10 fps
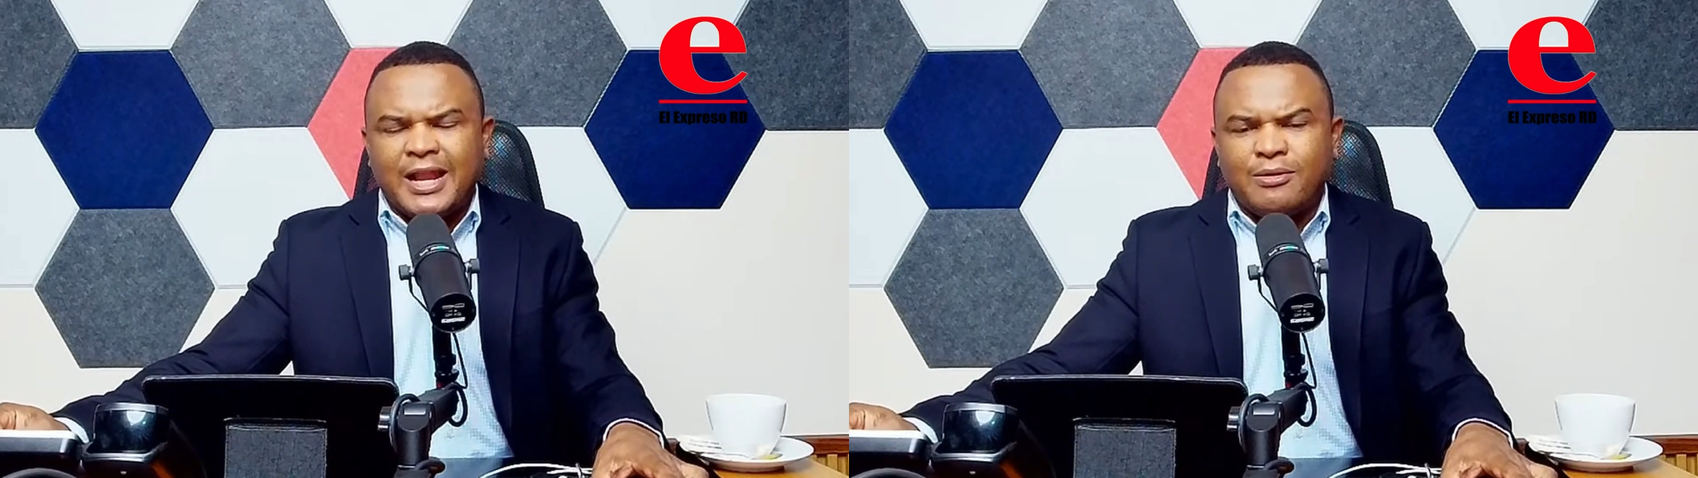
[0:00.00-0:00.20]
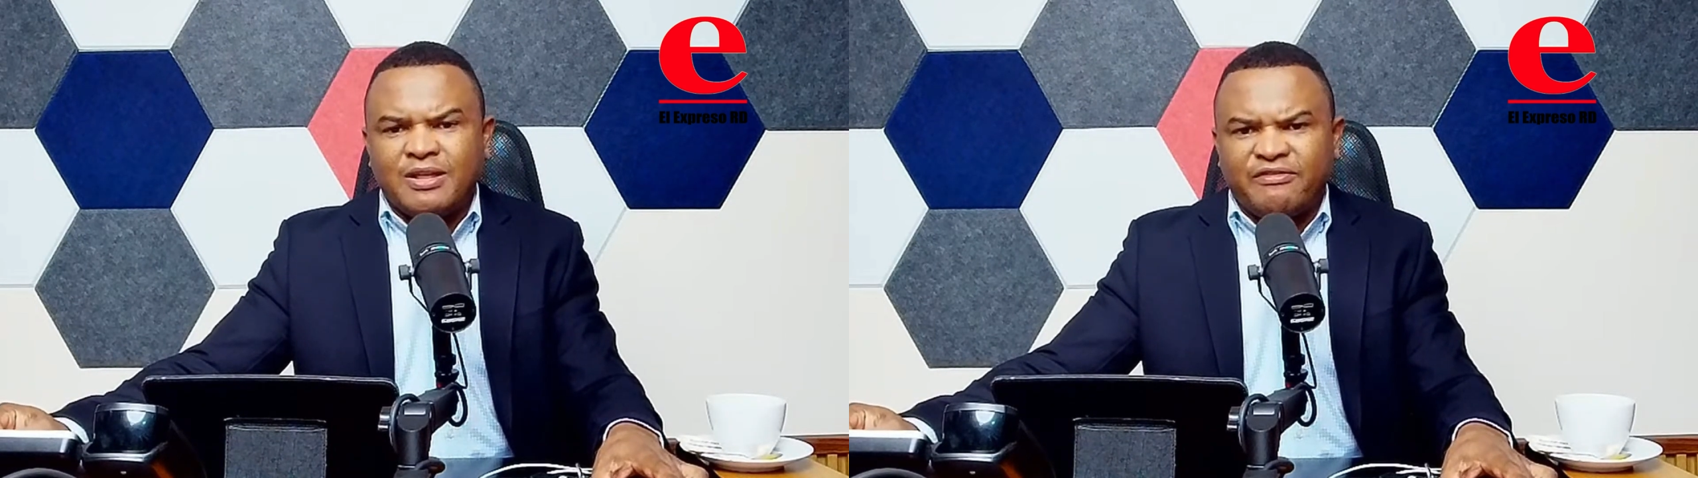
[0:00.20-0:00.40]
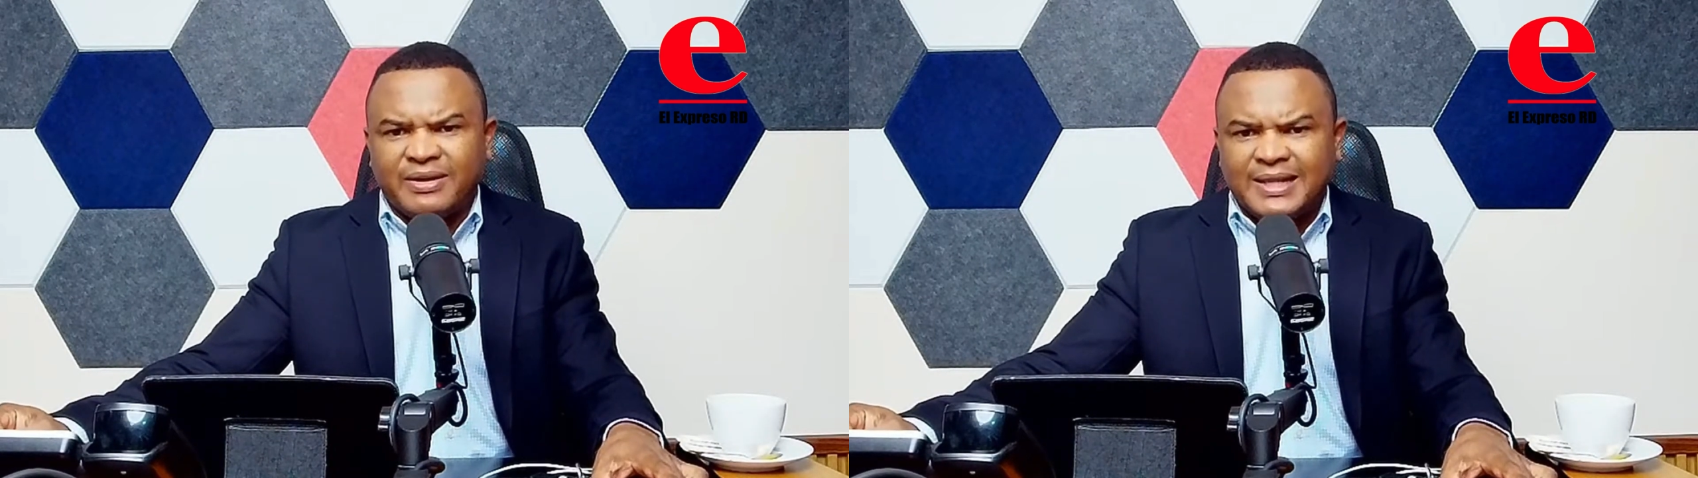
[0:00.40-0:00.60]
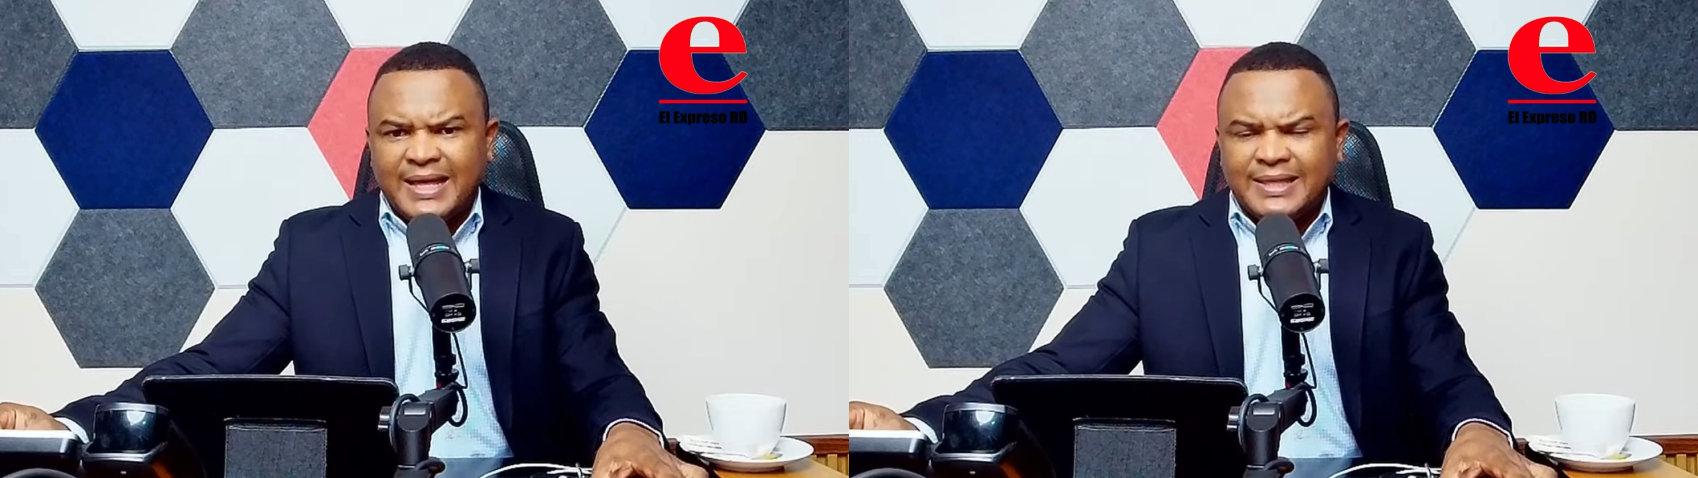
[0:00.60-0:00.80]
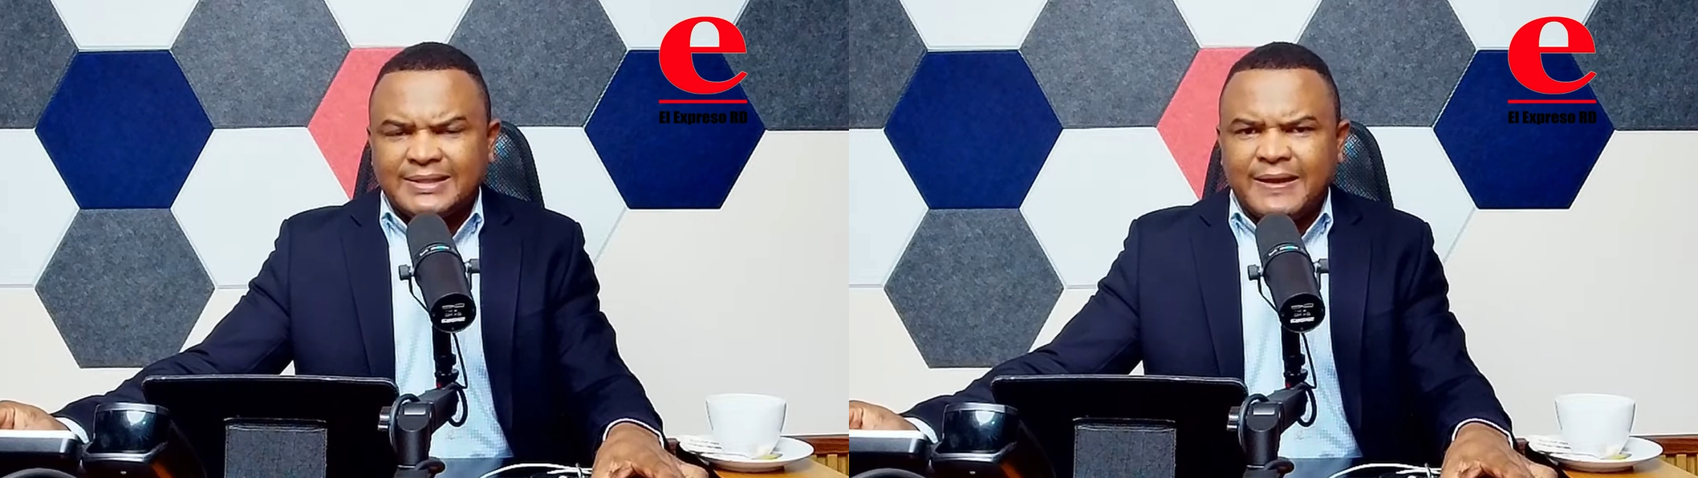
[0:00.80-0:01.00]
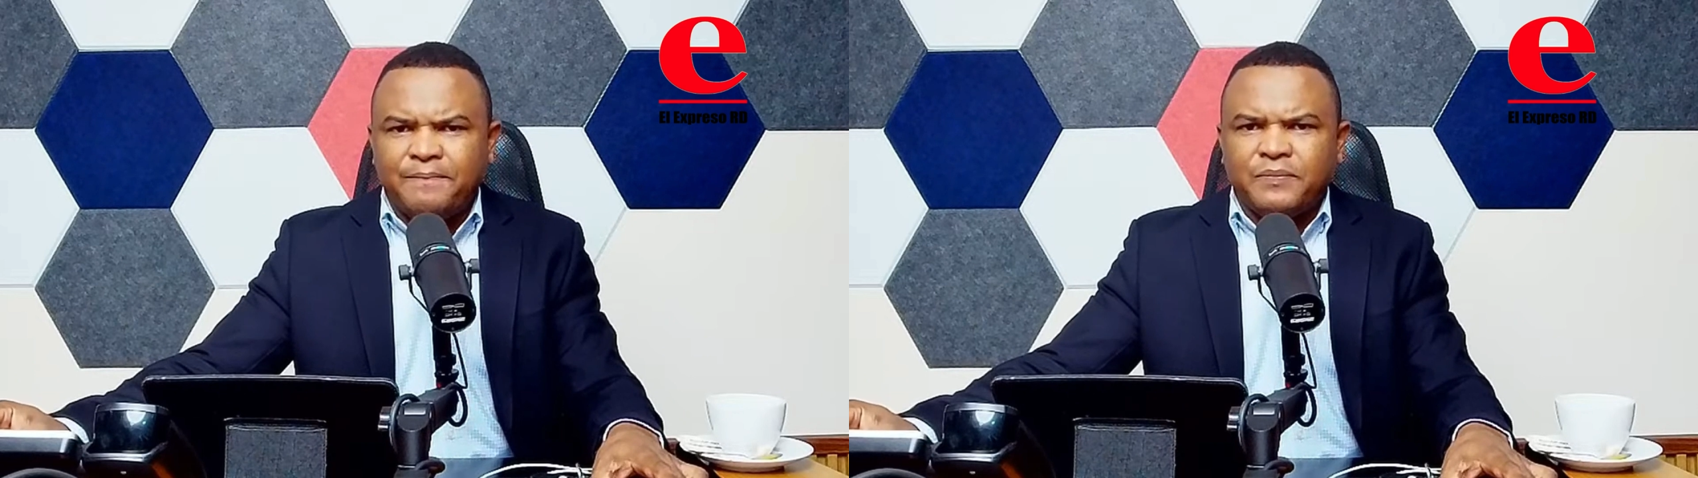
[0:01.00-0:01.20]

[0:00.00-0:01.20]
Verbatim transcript: Leonel Fernández,